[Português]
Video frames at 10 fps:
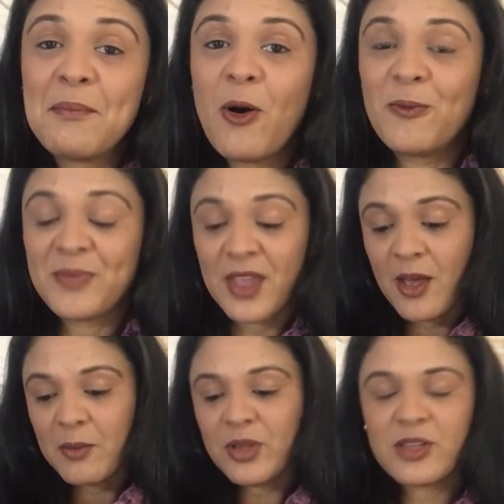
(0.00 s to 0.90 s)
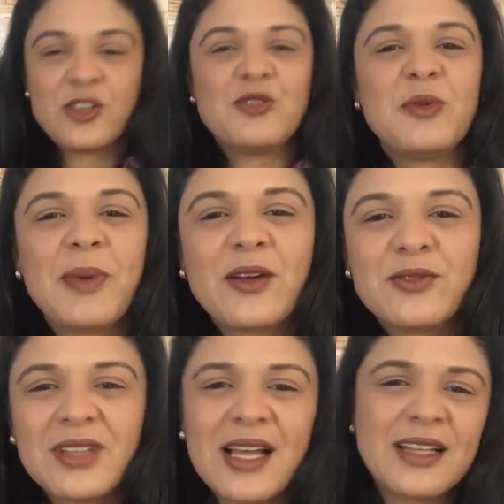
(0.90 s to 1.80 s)
Bom, Muita gente me
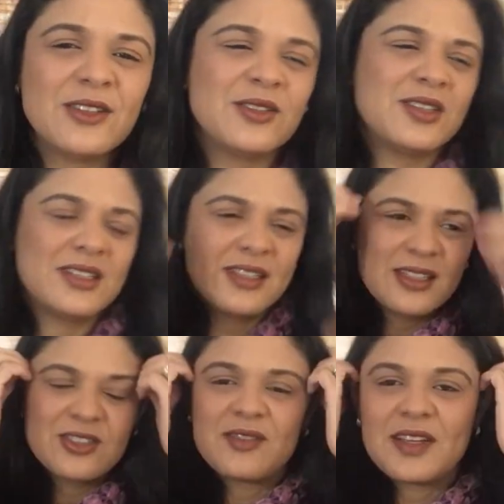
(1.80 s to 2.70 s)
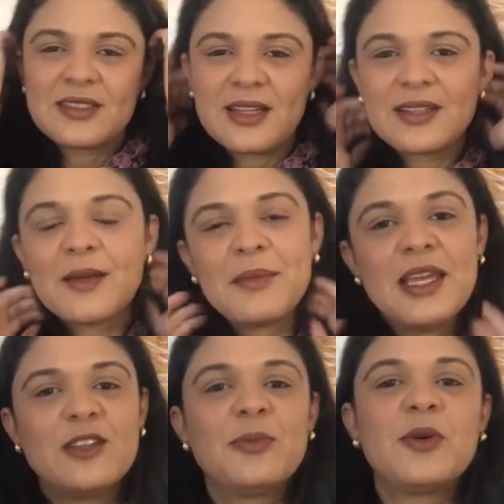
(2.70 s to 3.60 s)
pergunta, ah, doutora Ana, já faço
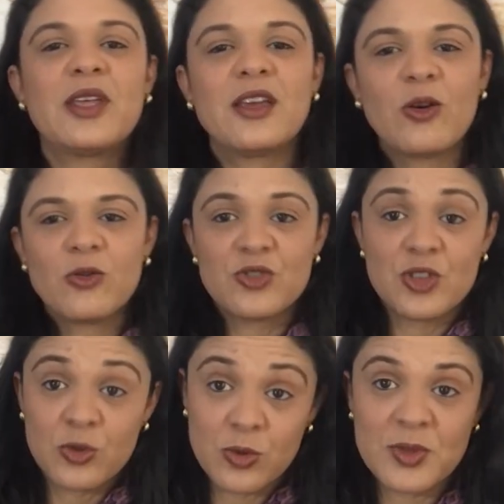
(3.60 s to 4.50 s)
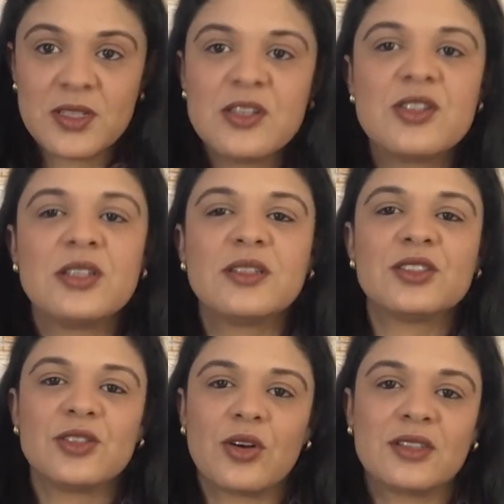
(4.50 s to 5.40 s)
tratamento, por que, que eu continuo me sentindo
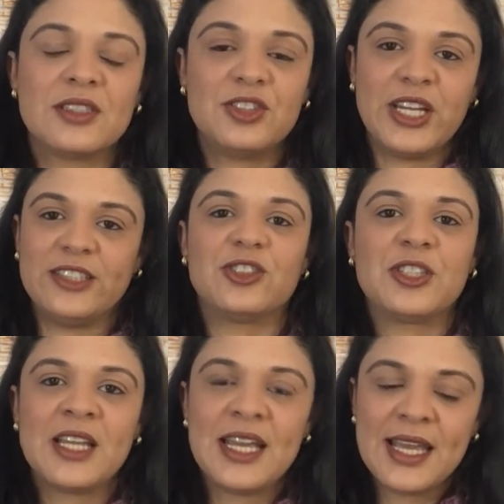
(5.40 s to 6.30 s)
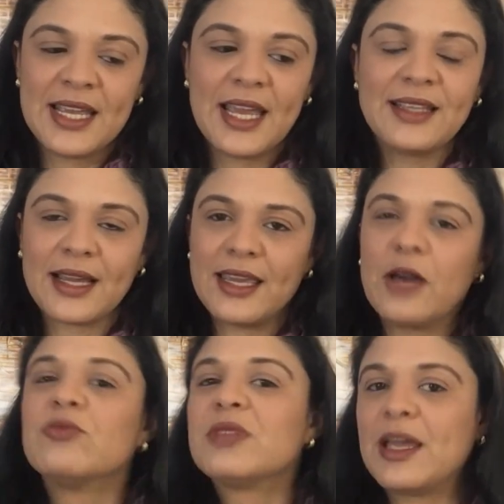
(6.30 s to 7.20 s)
ansiosa? Gente, quem tá aqui
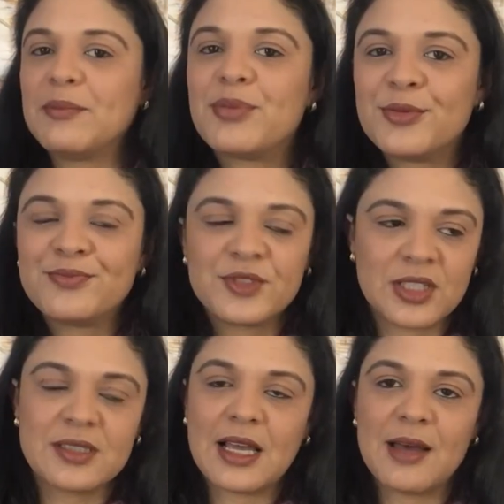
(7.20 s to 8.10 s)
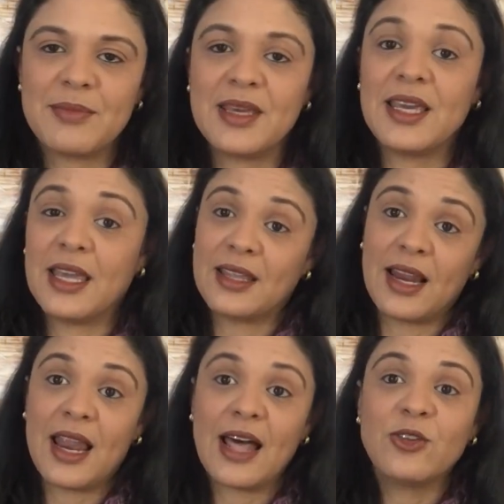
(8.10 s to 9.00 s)
há um tempo já sabe, e quem
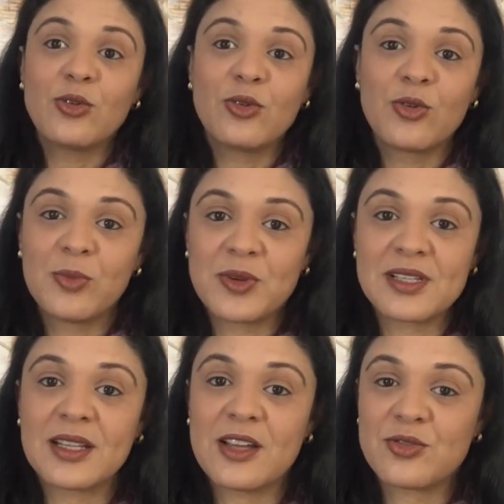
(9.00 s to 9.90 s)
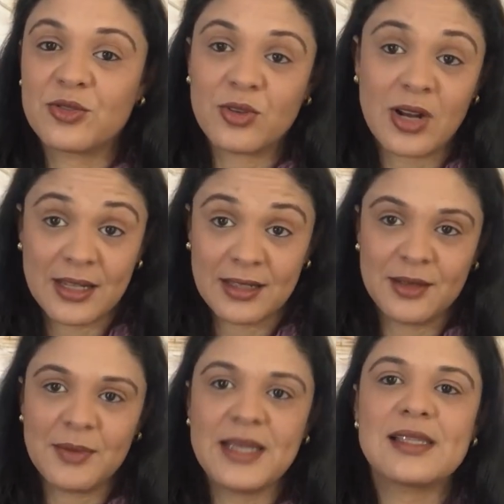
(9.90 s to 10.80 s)
tá lá no grupo Ansiedade Controlada
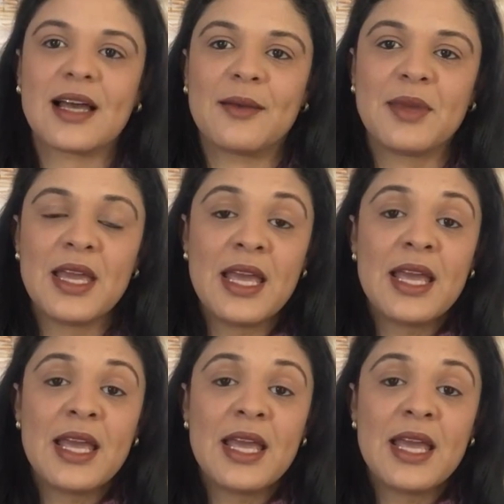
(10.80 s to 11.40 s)
também sabe,